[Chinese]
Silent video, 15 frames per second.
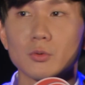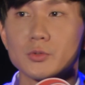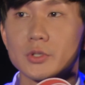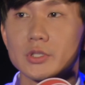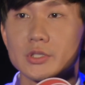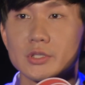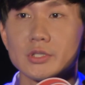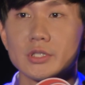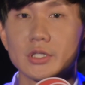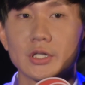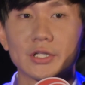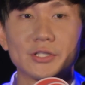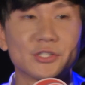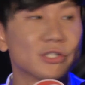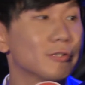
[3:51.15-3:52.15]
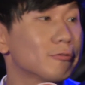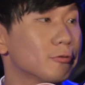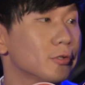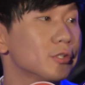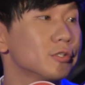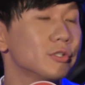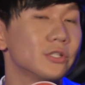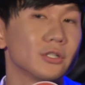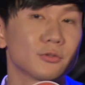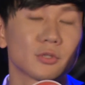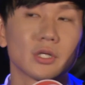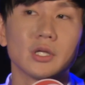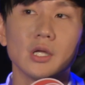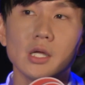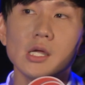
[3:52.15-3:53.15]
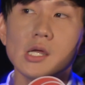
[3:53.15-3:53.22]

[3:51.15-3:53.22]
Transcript: 我觉得是一个很幸福的事情。所以